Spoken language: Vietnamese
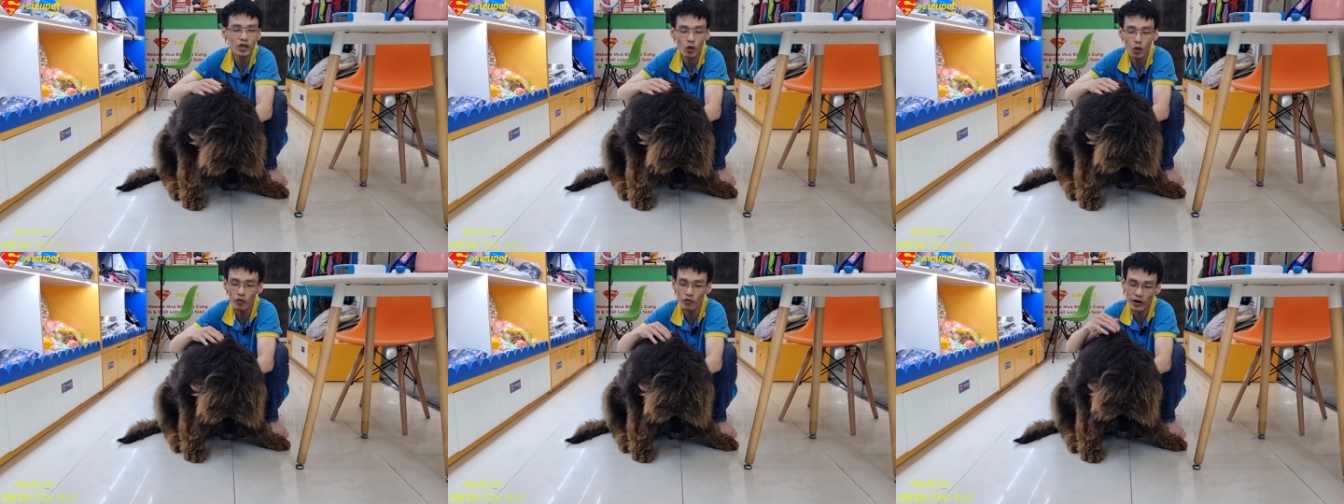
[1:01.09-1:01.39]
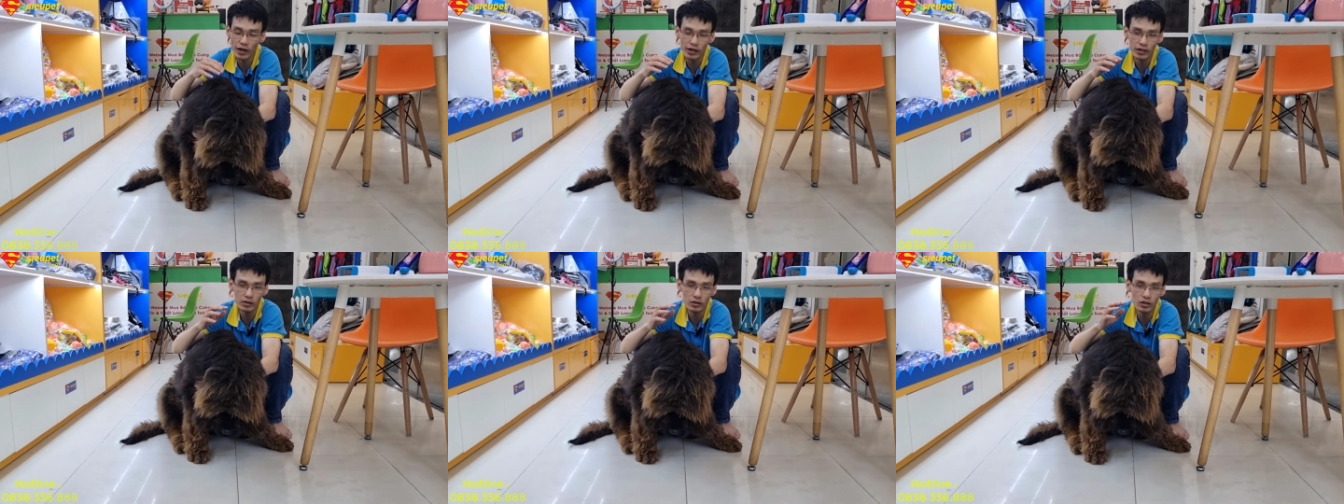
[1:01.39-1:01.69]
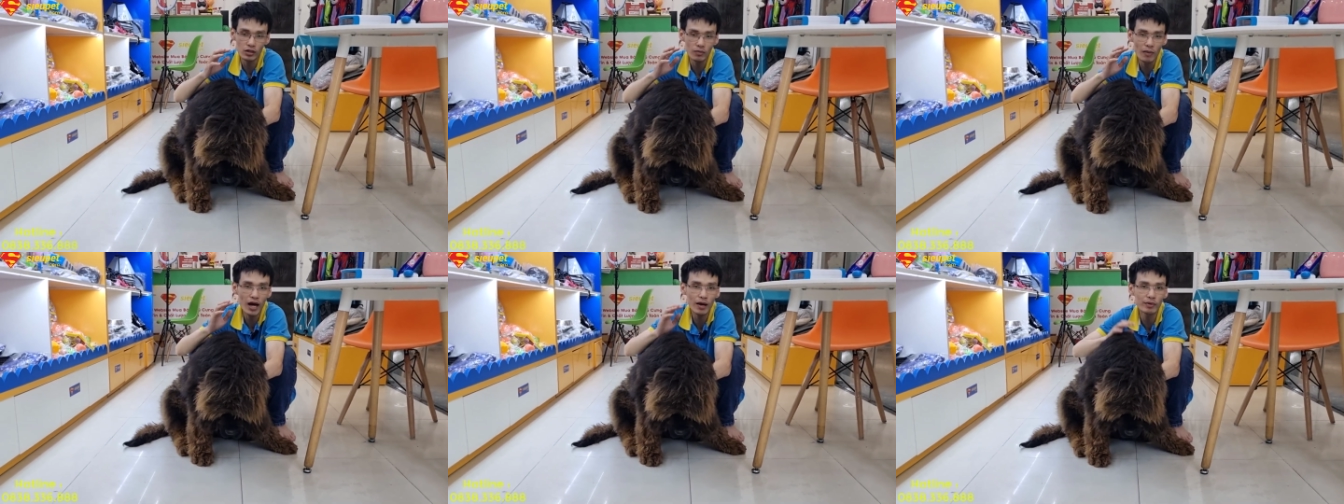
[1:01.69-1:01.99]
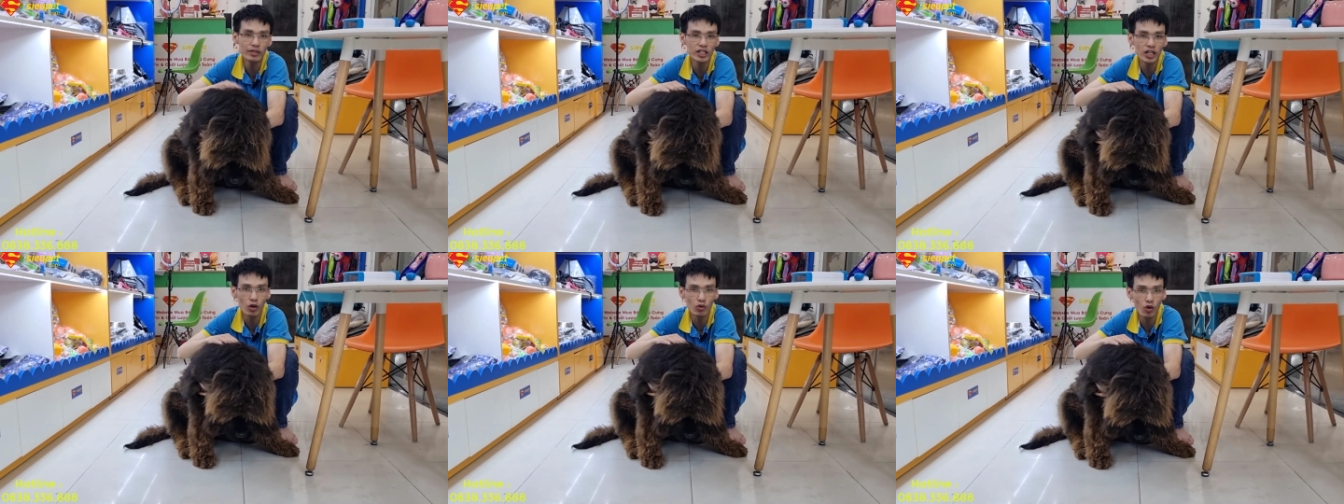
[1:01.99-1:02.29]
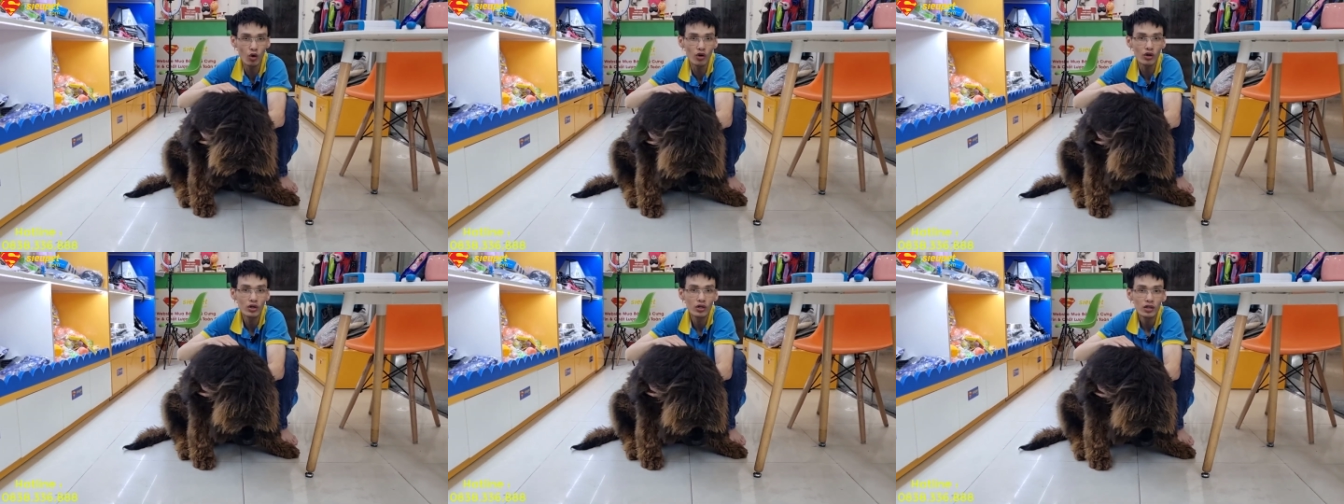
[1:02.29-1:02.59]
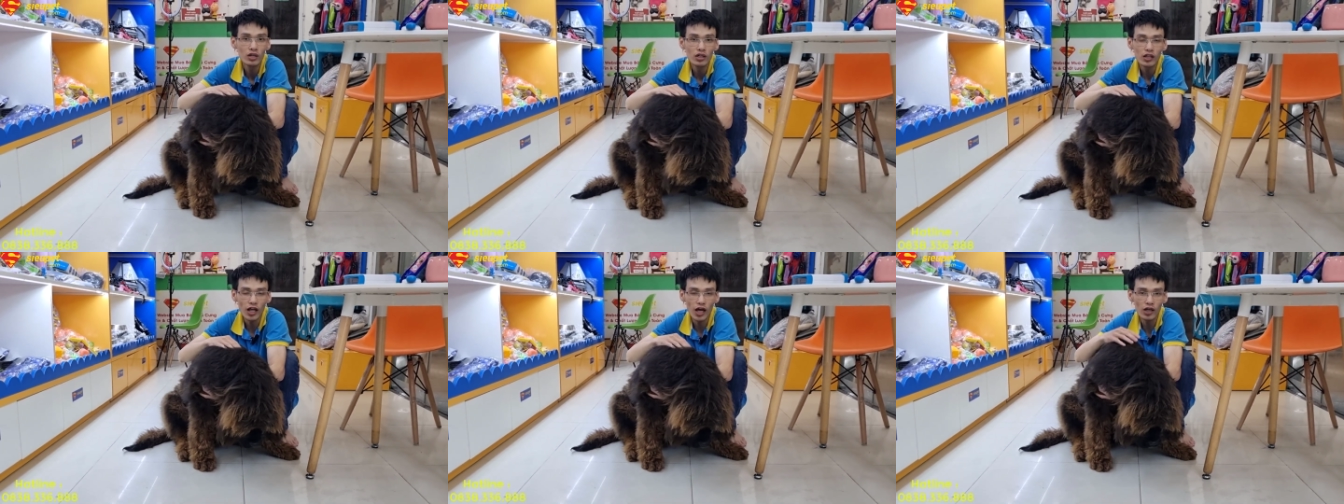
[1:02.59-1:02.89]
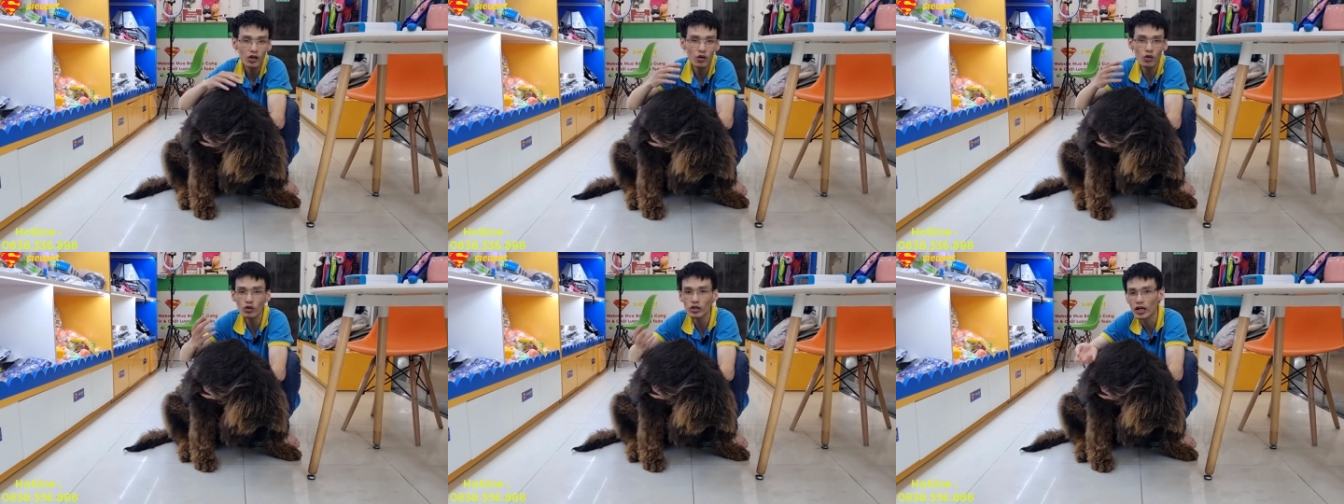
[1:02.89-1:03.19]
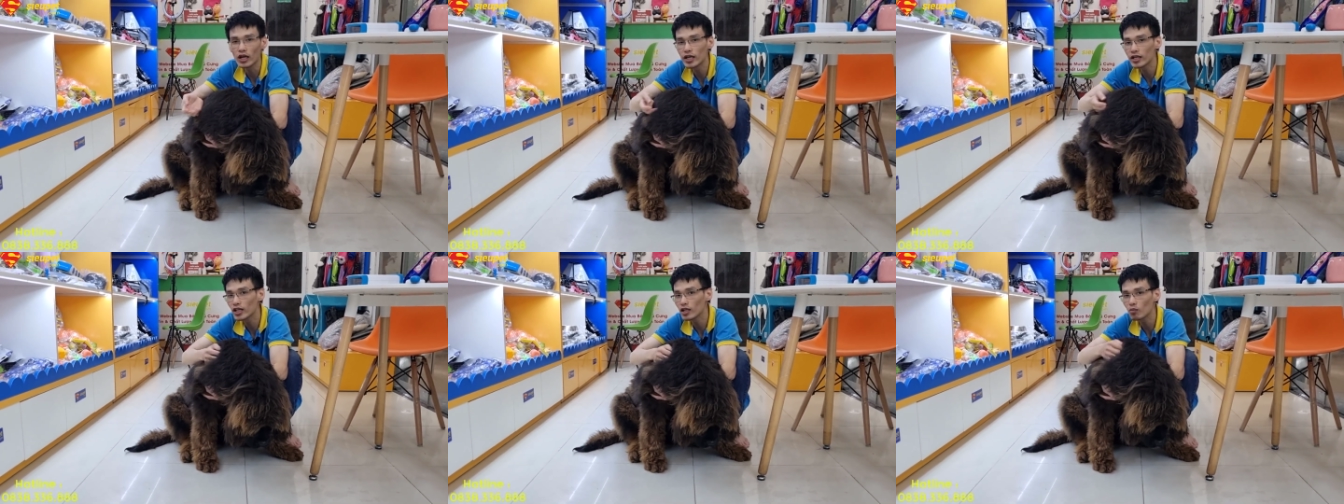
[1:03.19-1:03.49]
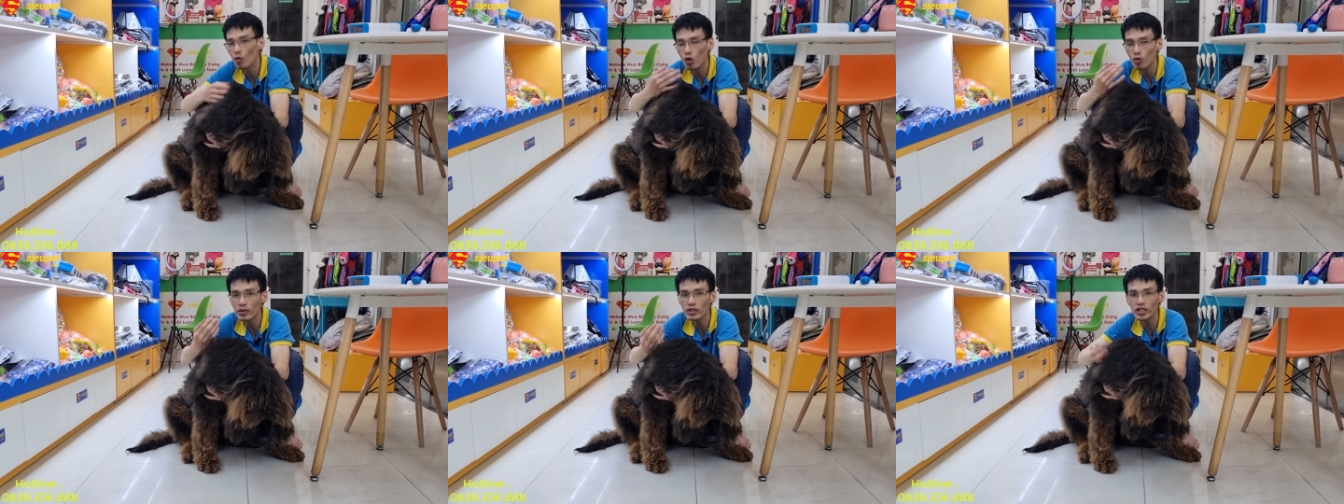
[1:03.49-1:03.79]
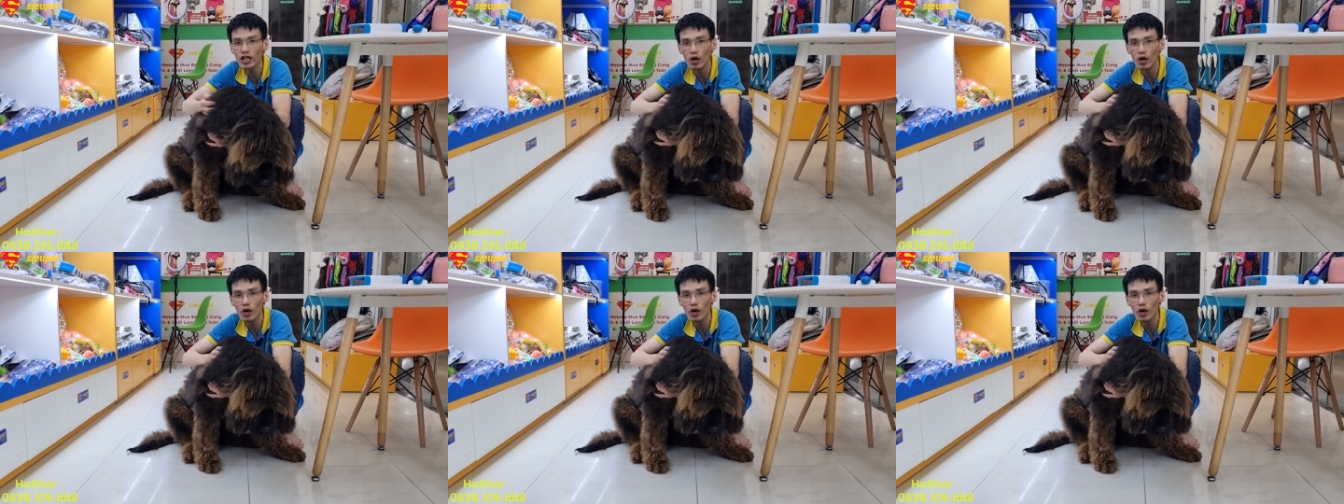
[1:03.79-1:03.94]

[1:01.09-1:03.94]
nó cũng phải từ 30 triệu rồi. Đấy, nó có thể lên đến 40